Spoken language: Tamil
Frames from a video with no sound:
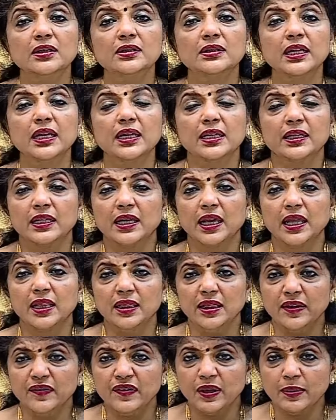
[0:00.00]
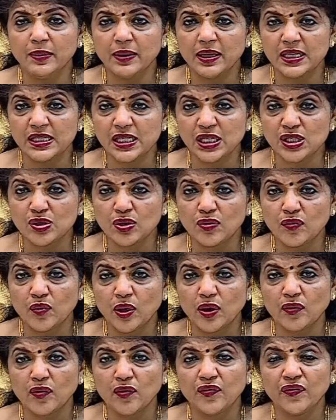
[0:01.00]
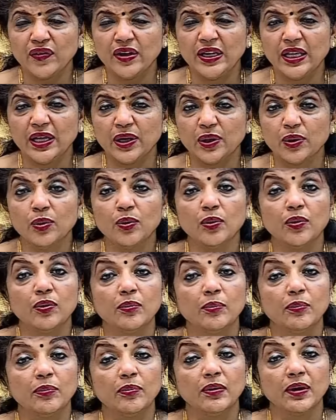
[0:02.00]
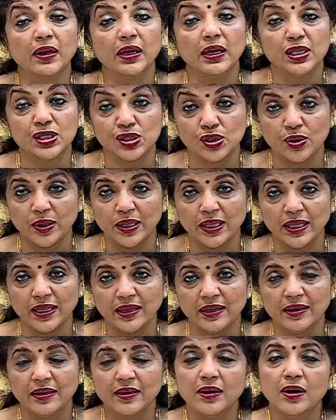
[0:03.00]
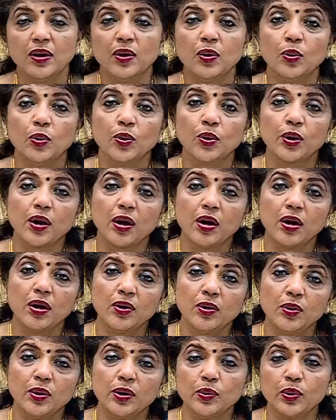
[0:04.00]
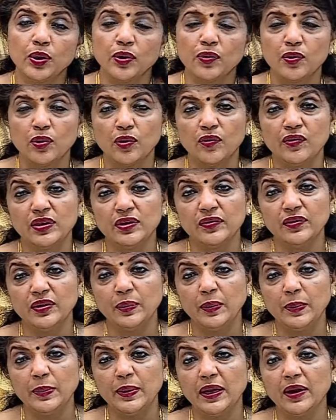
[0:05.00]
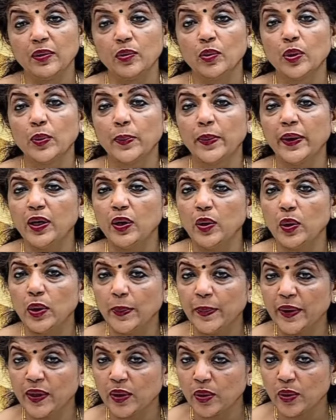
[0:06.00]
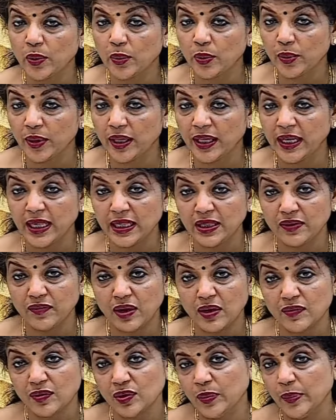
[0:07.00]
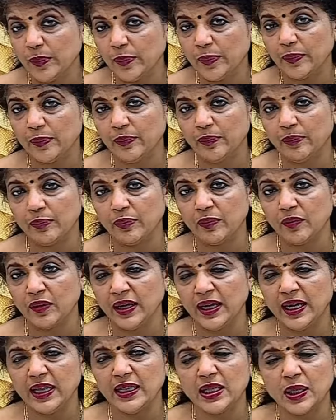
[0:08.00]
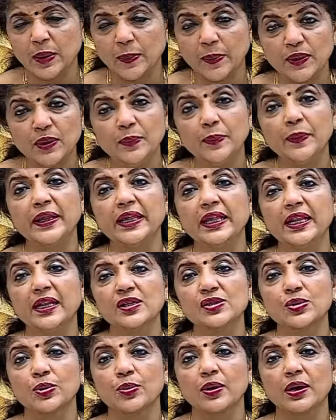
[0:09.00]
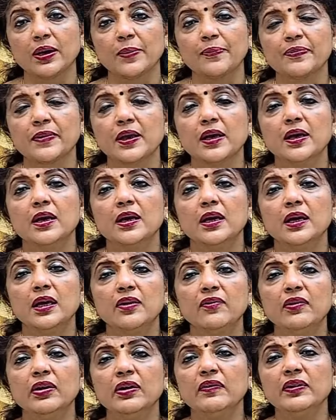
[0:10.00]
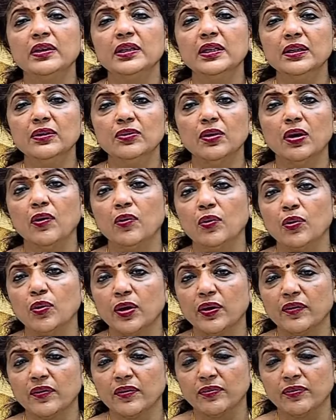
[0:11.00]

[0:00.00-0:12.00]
தனக்கு எந்த விதமான செக்ஷுவல் உணர்வும் ஃபீலிங்கும் இஷ்டம் இல்லை ஒரு ஆணோட உறவு கொள்வதும் விருப்பம் இல்லை ஒரு பெண்ணோட பெண்ணோட இணைந்து வாழ்வதும் இணைந்து இருப்பதும் பிடிக்கலன்னு சொல்லுவாங்க இவங்களுக்கு வந்து அவங்களோட